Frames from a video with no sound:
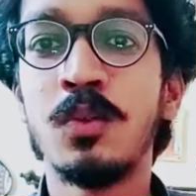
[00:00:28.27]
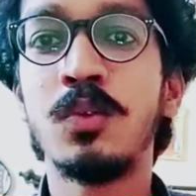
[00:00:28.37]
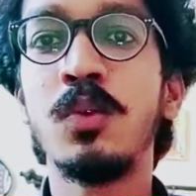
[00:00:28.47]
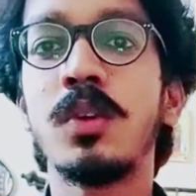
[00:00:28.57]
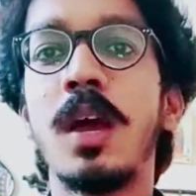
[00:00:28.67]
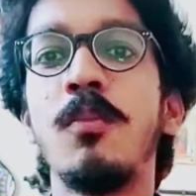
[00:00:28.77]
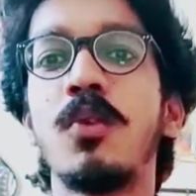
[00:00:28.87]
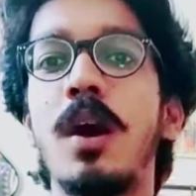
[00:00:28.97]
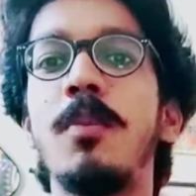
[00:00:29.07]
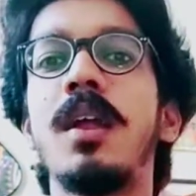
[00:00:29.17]
दोस्तों क्या
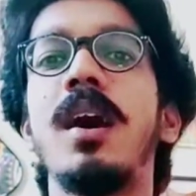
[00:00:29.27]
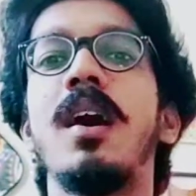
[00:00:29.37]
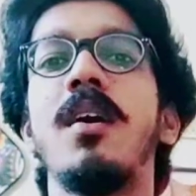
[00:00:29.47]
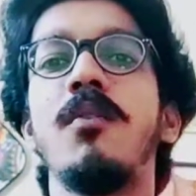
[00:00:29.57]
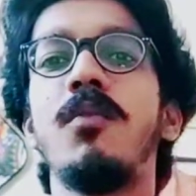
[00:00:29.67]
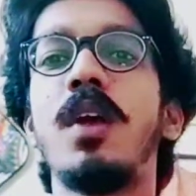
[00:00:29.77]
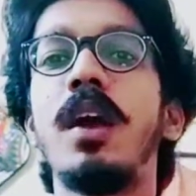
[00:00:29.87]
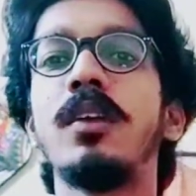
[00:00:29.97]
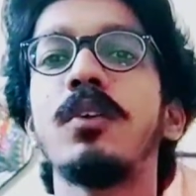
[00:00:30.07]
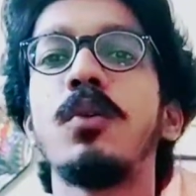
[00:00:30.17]
मुकाबला रहा
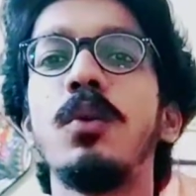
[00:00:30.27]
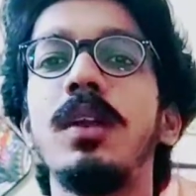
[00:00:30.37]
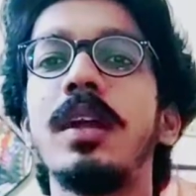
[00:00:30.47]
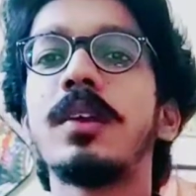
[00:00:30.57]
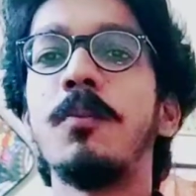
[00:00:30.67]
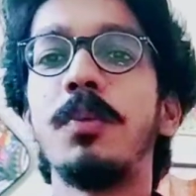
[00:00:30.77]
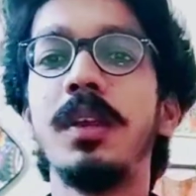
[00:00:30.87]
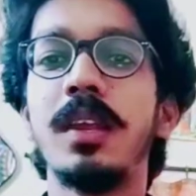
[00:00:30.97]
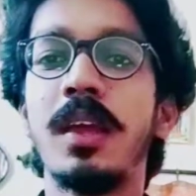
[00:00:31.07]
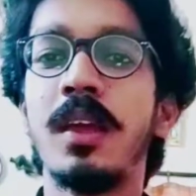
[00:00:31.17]
विराट कोहली एंड
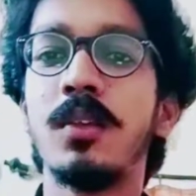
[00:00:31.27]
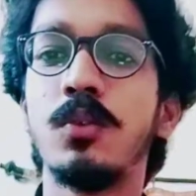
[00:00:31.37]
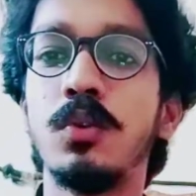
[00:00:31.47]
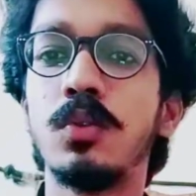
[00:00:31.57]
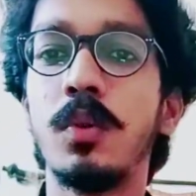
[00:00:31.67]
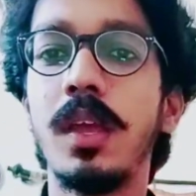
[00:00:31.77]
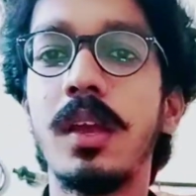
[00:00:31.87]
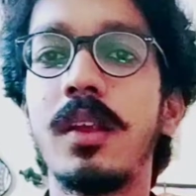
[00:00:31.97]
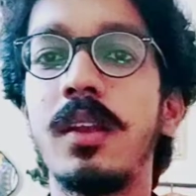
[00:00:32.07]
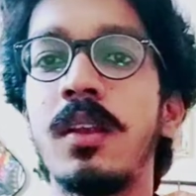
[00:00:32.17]
कंपनी ने
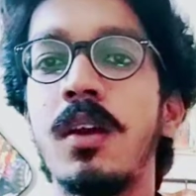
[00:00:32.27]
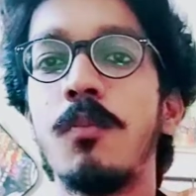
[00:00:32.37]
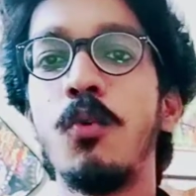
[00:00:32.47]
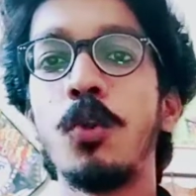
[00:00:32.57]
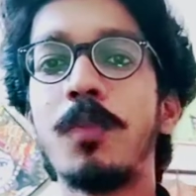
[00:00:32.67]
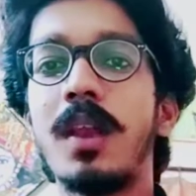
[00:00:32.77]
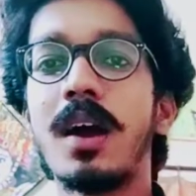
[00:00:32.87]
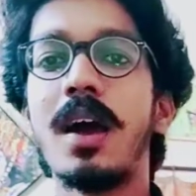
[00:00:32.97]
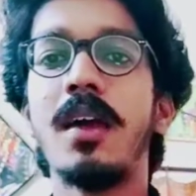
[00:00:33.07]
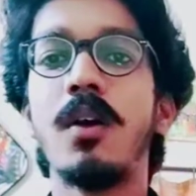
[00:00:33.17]
201 रन बोर्ड पर
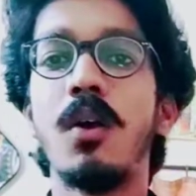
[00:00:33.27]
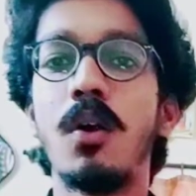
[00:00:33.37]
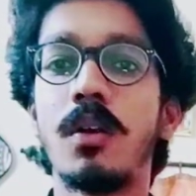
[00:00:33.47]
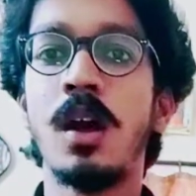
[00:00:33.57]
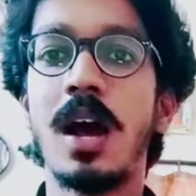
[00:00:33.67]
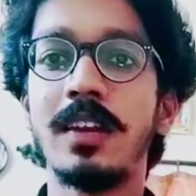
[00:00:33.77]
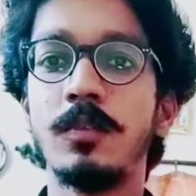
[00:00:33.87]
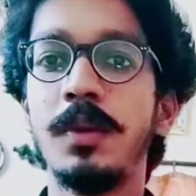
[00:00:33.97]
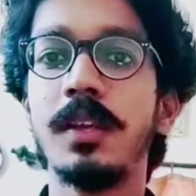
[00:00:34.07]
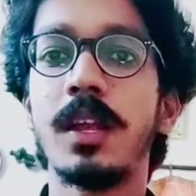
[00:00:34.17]
लगाए और
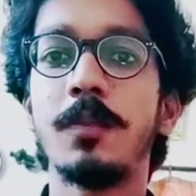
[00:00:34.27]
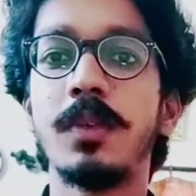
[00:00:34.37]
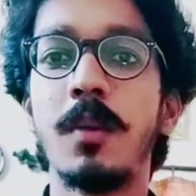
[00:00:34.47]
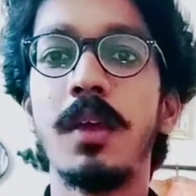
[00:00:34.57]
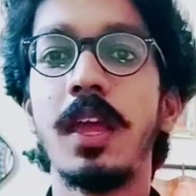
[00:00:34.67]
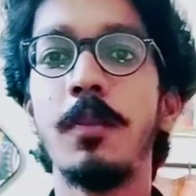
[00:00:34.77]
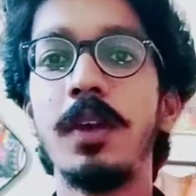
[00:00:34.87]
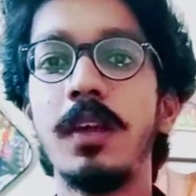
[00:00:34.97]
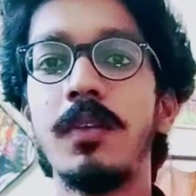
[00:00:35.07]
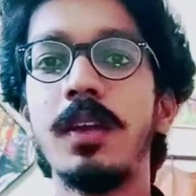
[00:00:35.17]
आरसीबी की तरफ से हमें ए
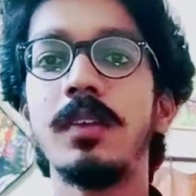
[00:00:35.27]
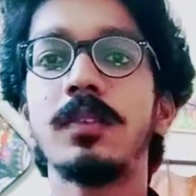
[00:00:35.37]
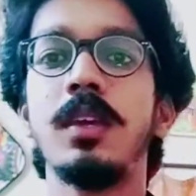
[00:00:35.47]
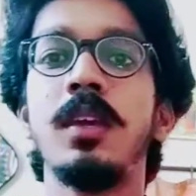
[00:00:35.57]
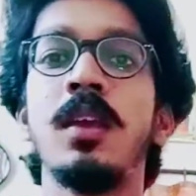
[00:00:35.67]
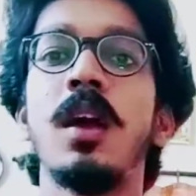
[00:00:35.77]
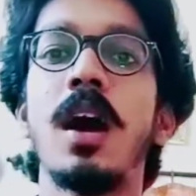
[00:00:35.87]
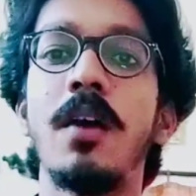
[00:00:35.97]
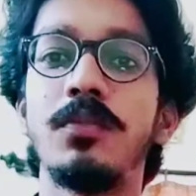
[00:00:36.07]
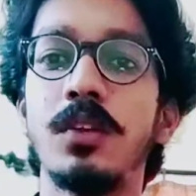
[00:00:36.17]
बी डिविलियर्स की
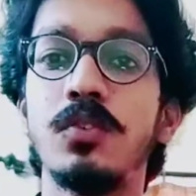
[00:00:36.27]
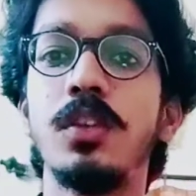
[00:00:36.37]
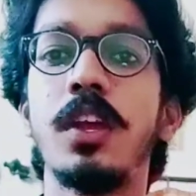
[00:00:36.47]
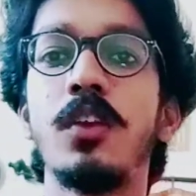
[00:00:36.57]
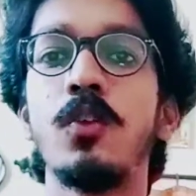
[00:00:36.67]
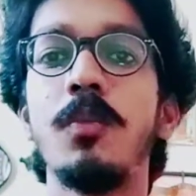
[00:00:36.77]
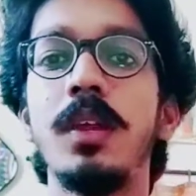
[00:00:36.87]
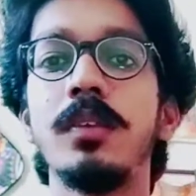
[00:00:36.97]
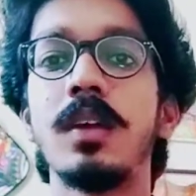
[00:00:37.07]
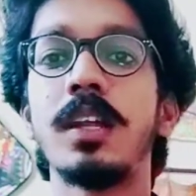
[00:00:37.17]
हाफ सेंचुरी देखने को
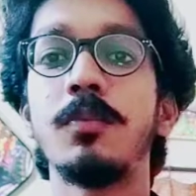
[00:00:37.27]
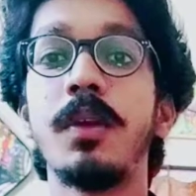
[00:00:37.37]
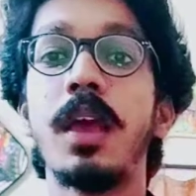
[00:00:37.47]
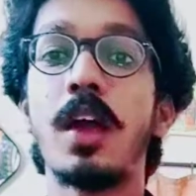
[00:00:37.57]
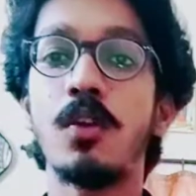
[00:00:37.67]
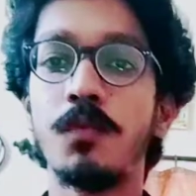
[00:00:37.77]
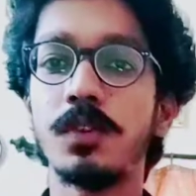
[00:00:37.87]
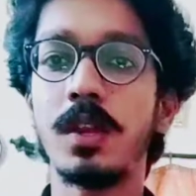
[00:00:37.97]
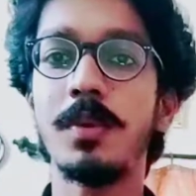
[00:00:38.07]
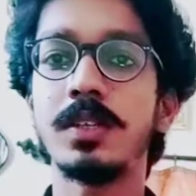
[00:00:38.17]
मिली साथ में एरन
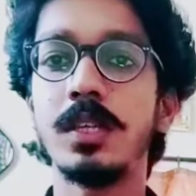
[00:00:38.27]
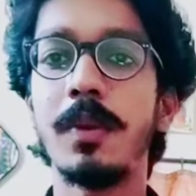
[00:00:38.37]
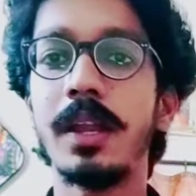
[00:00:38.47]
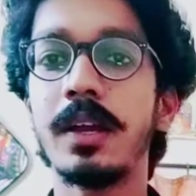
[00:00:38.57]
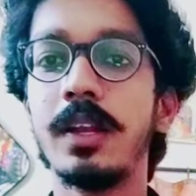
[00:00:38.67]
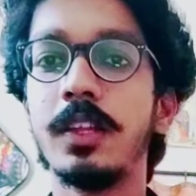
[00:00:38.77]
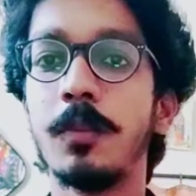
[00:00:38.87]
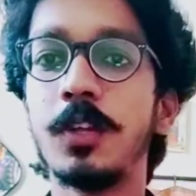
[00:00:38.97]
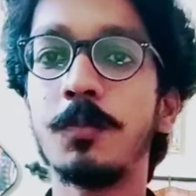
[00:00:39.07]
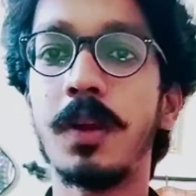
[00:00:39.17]
फिंच ने भी अच्छी बैटिंग करी
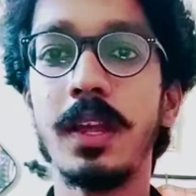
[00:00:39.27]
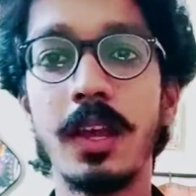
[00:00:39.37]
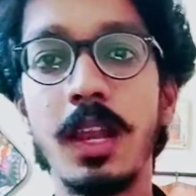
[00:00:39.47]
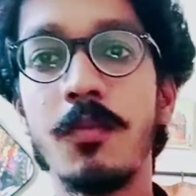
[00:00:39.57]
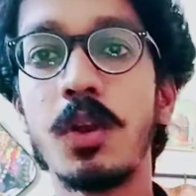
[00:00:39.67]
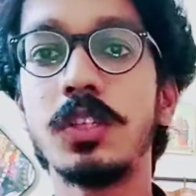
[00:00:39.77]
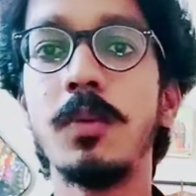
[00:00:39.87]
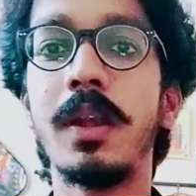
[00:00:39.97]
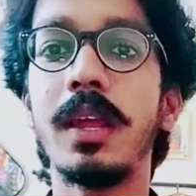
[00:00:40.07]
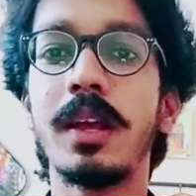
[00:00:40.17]
देवदत्त पडिकल ने बहुत अच्छी
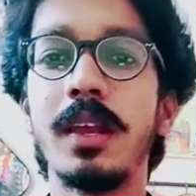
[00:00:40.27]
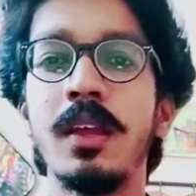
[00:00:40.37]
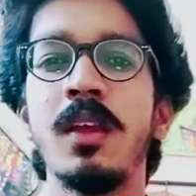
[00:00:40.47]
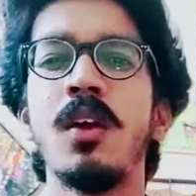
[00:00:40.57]
बैटिंग करी